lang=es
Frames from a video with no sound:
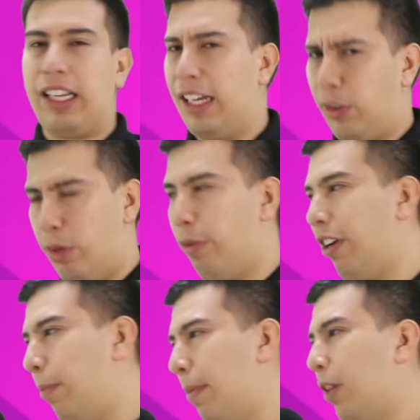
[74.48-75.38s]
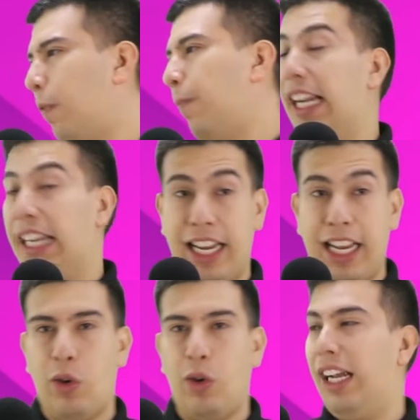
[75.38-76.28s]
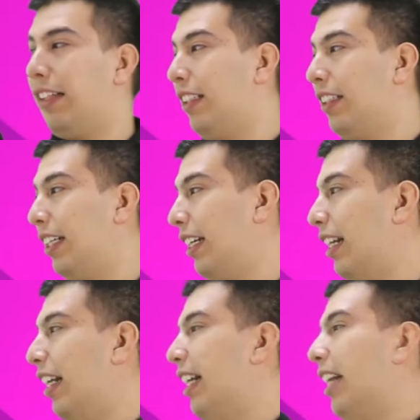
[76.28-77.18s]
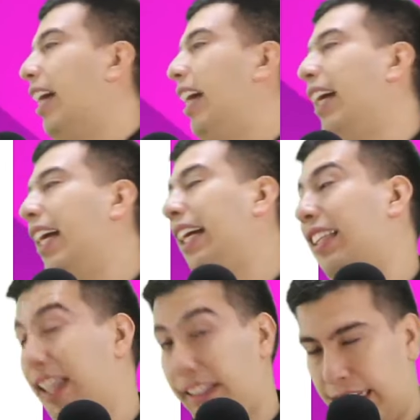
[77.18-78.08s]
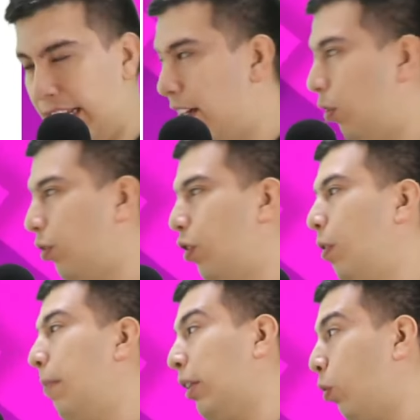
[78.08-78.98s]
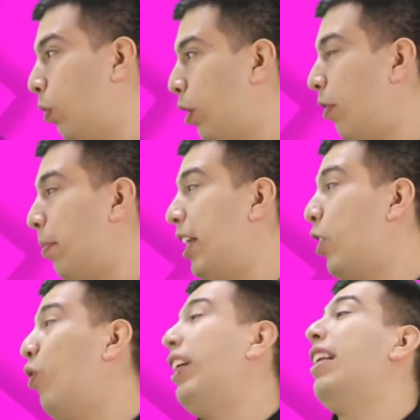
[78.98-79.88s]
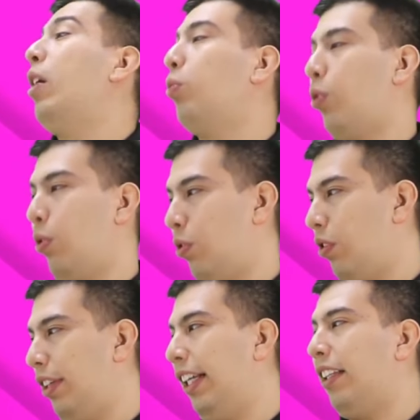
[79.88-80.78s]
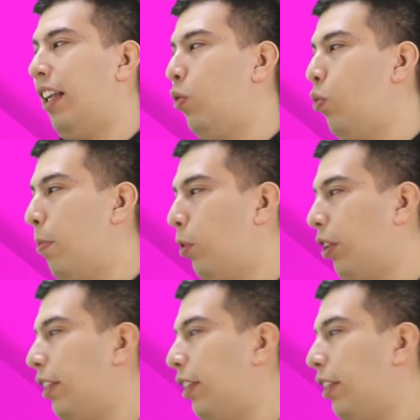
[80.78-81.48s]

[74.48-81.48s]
tengan su libro en la mano. En griego existen eh, tres géneros, masculino, femenino y neutro, y tres números,